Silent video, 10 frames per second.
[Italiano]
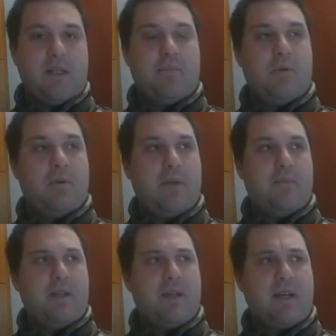tipo la
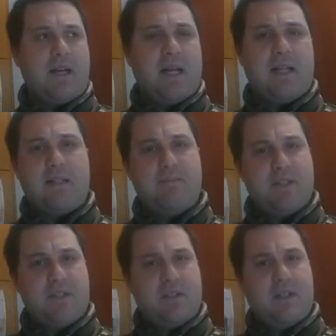birra di
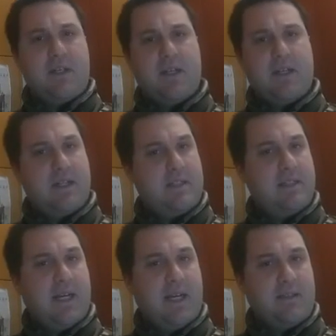Messina,
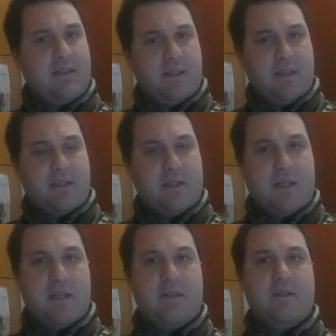cristalli di
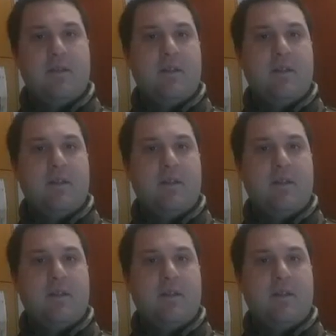sale.